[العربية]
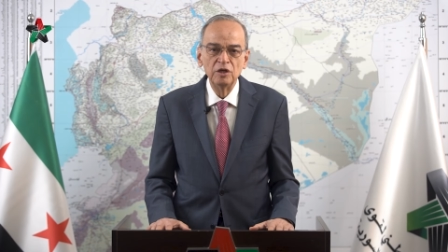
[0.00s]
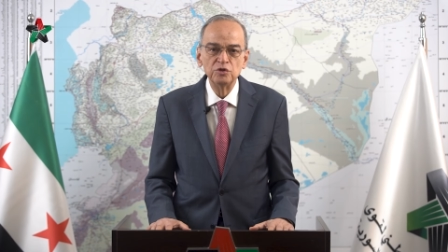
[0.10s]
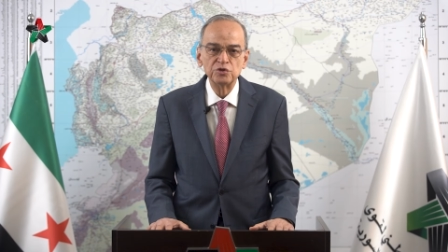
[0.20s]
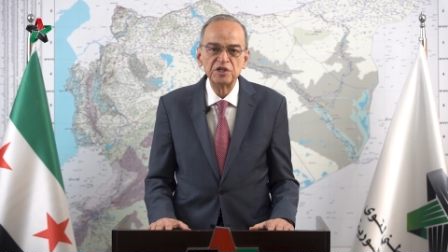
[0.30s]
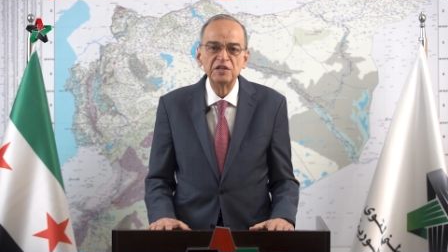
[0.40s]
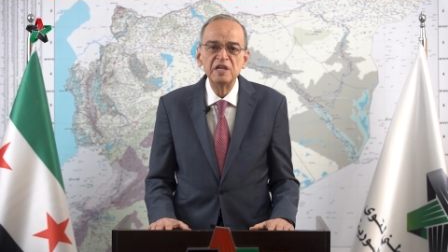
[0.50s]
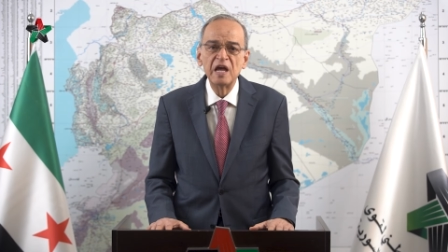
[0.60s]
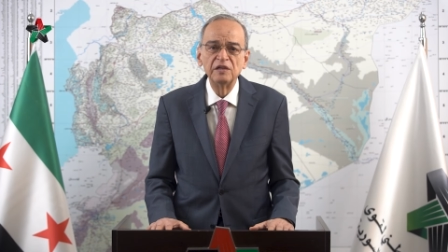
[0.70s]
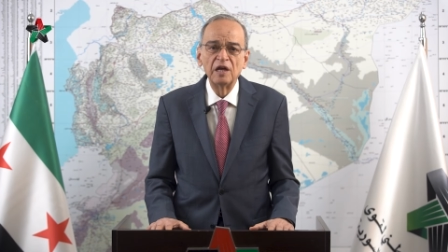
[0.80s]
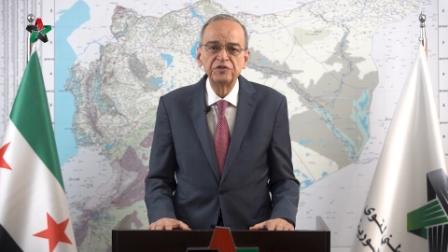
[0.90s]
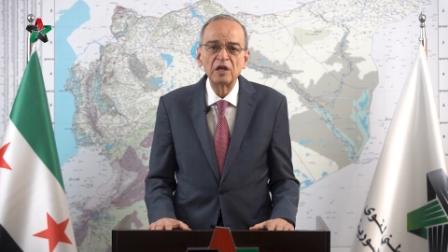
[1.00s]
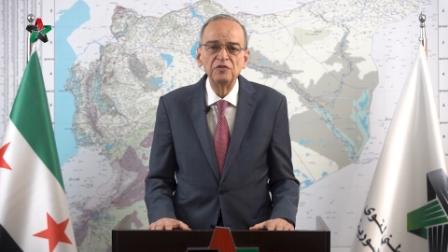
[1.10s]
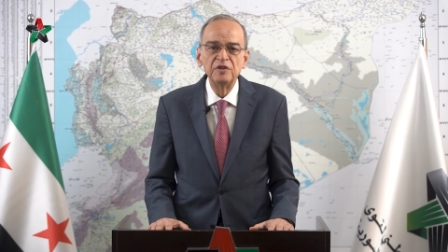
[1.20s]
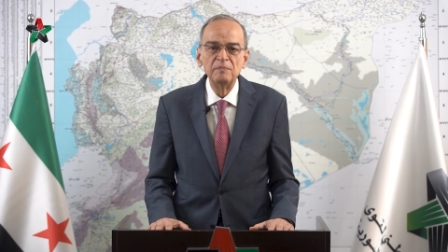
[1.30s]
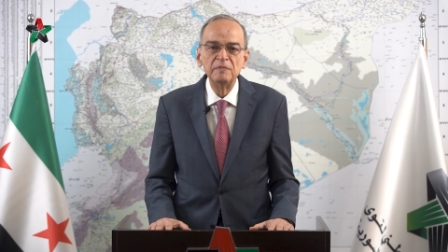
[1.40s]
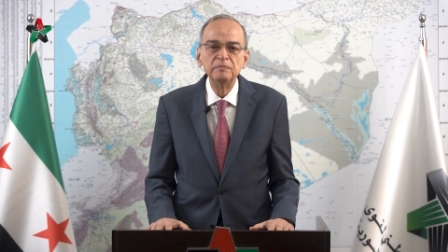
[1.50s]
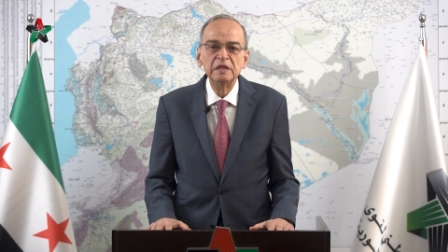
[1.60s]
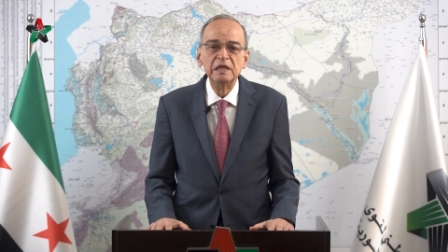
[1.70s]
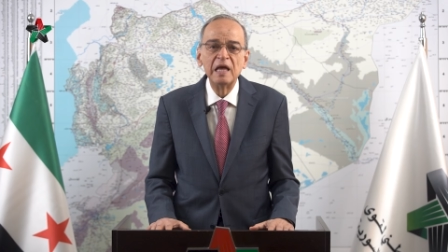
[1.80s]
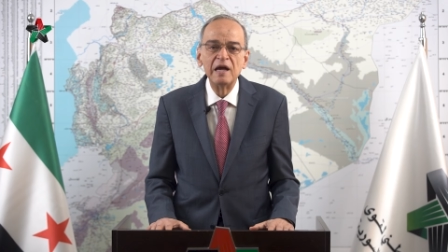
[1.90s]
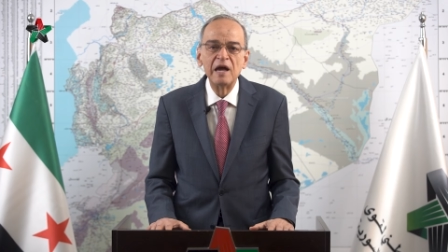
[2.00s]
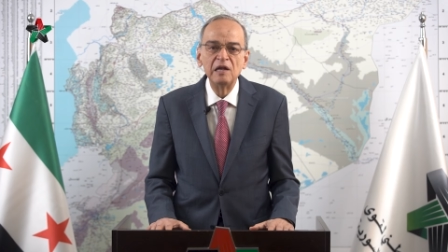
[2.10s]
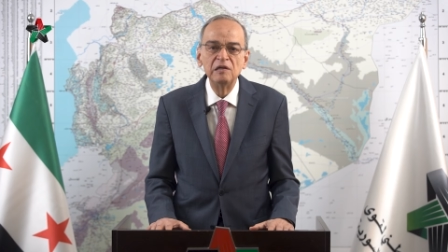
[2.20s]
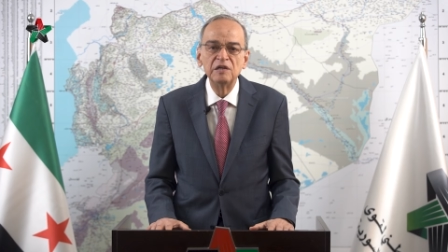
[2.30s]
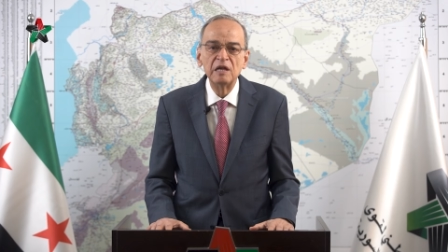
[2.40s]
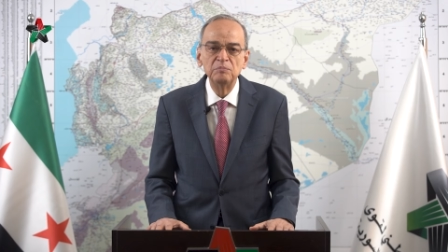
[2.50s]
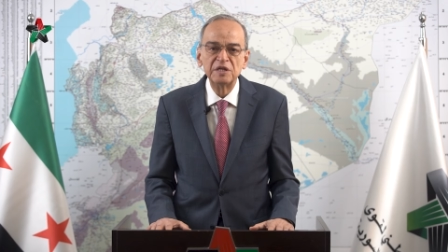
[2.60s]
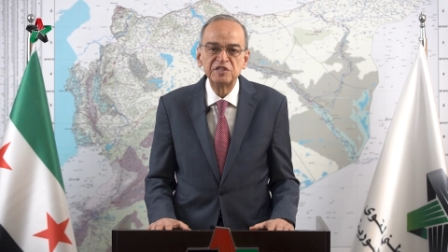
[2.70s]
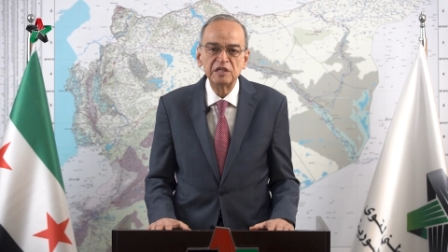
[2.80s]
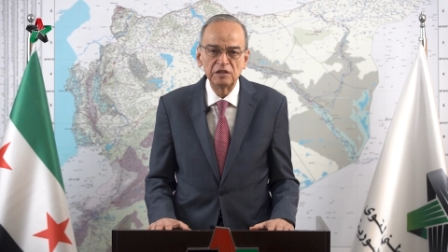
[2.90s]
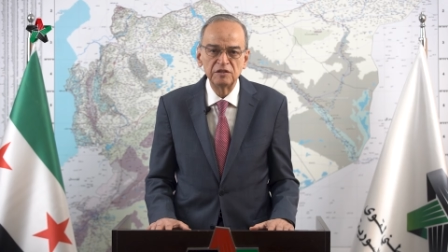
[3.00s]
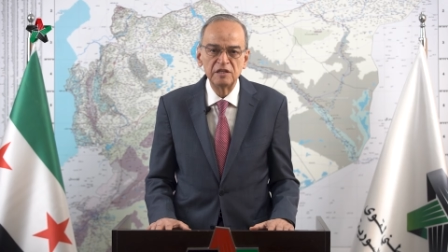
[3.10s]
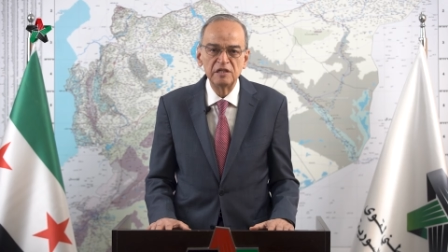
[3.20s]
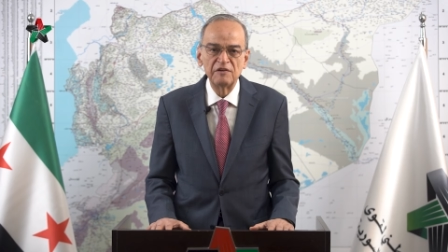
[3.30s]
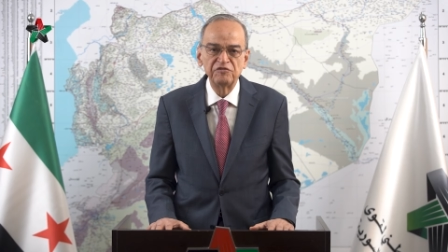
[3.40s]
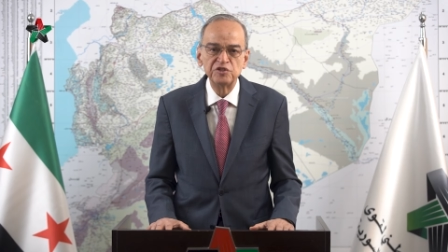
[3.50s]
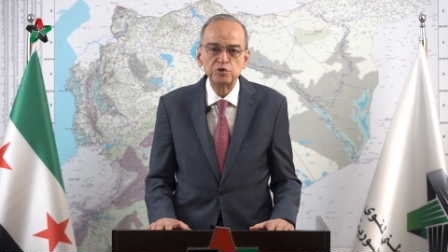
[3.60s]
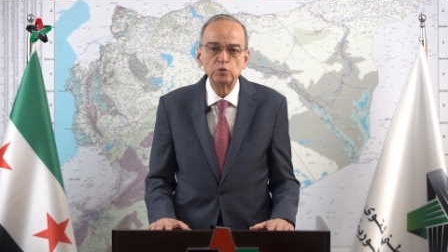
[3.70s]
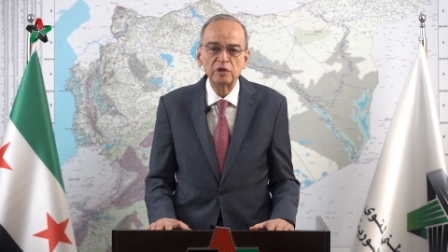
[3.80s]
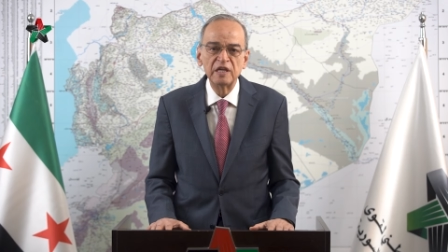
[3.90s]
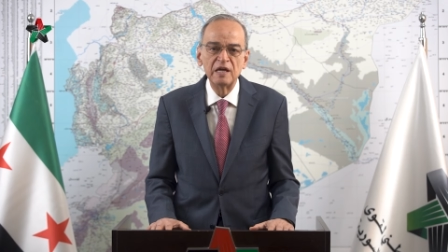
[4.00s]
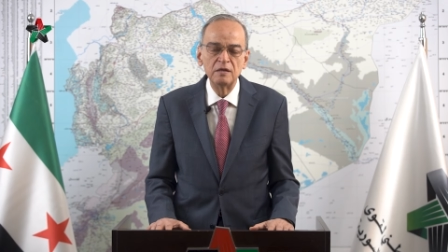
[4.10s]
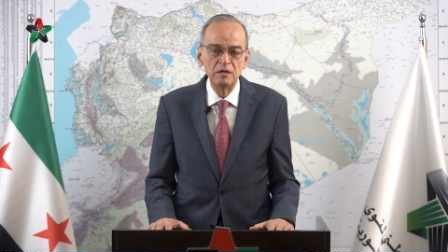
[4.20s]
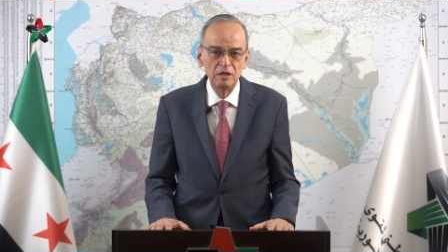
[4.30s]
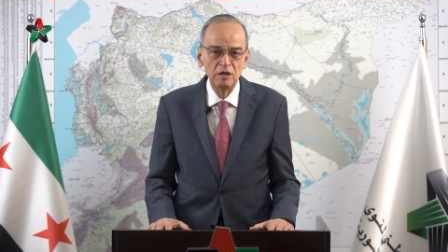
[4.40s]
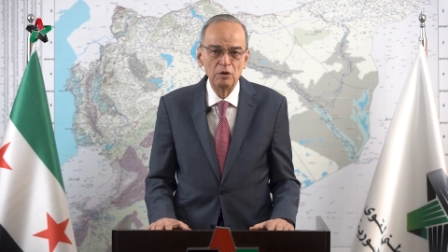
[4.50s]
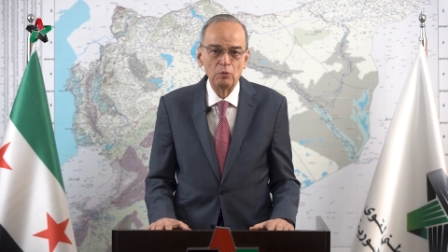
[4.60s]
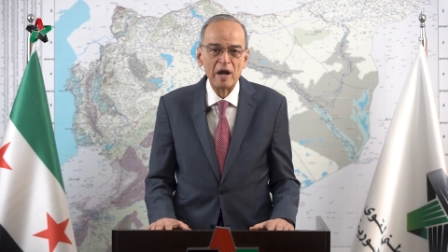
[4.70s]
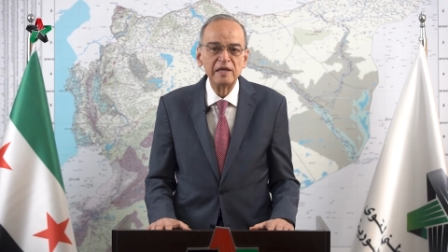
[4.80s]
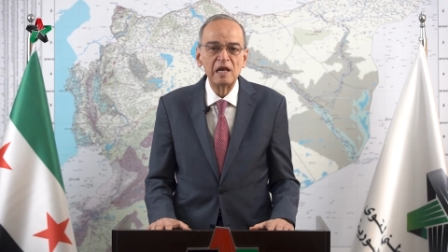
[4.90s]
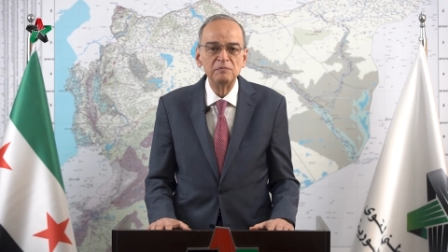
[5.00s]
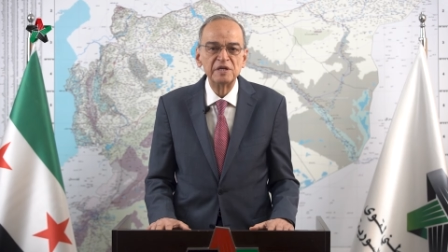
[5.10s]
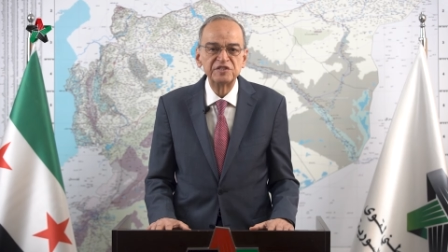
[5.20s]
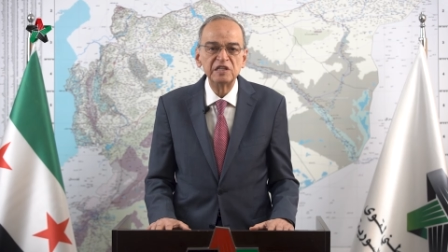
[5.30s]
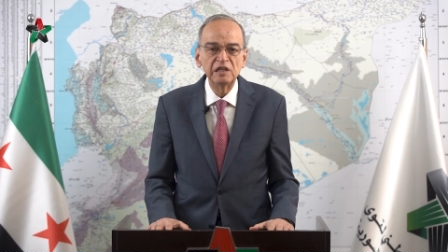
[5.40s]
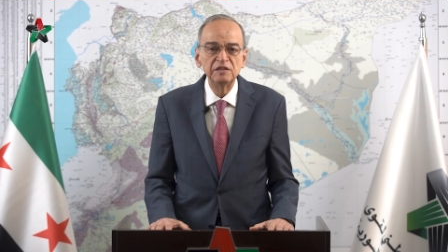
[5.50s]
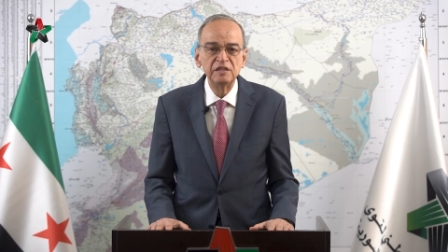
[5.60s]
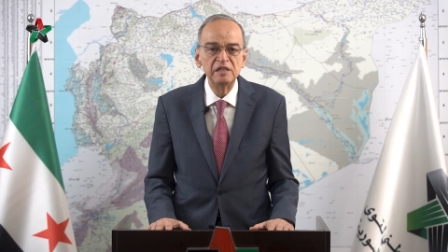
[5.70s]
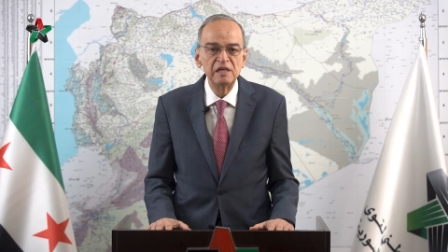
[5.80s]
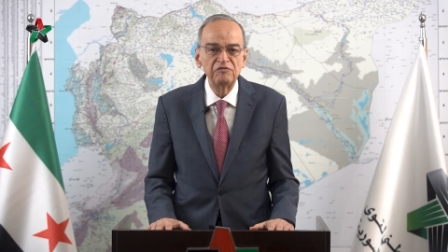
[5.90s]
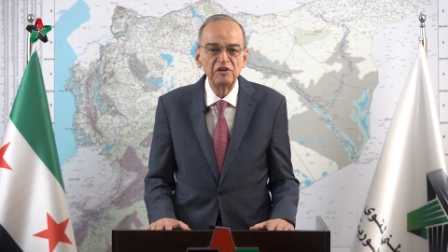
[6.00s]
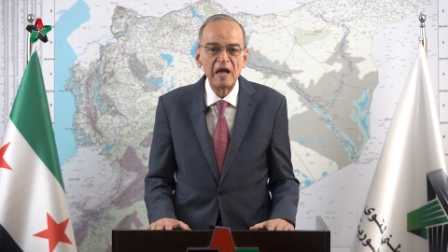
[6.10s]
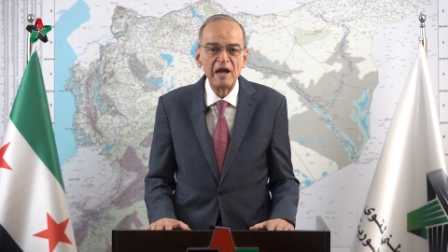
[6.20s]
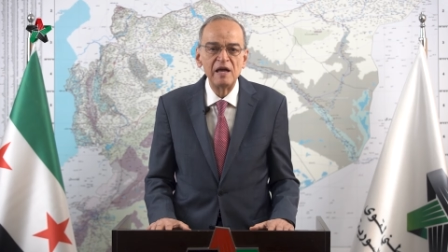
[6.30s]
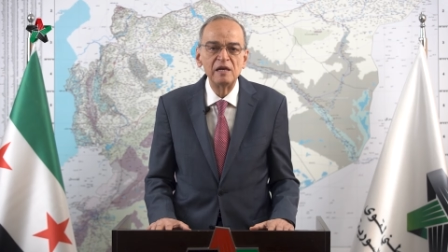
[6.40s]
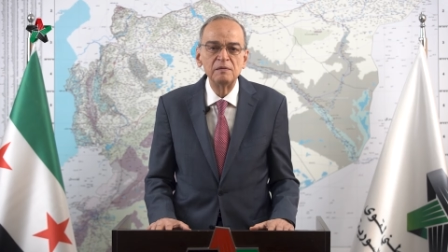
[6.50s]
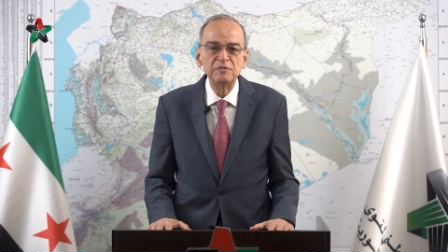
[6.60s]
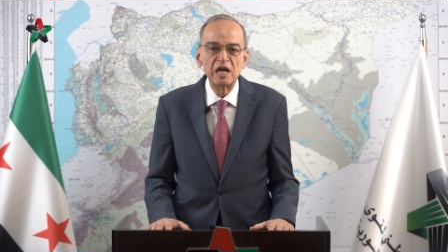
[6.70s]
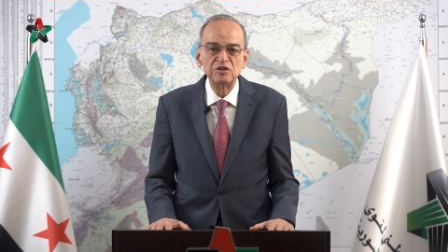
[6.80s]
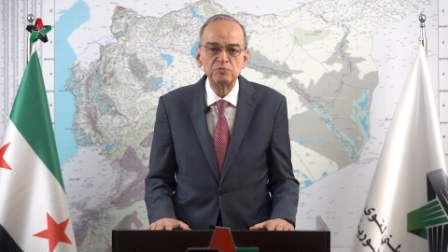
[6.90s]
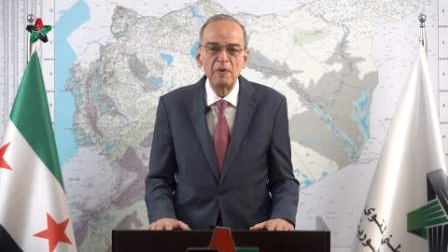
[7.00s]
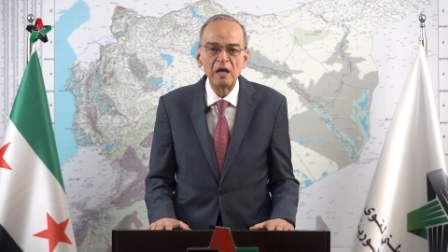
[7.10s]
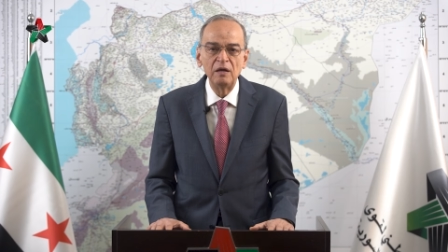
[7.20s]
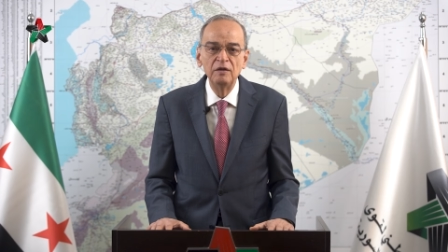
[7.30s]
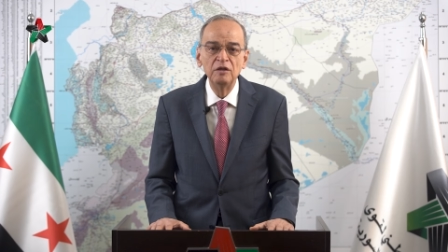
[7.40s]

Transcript: يسعدني أن أتقدم إلى أهلنا المسيحيين في سوريا وإلى المسيحيين في العالم أجمع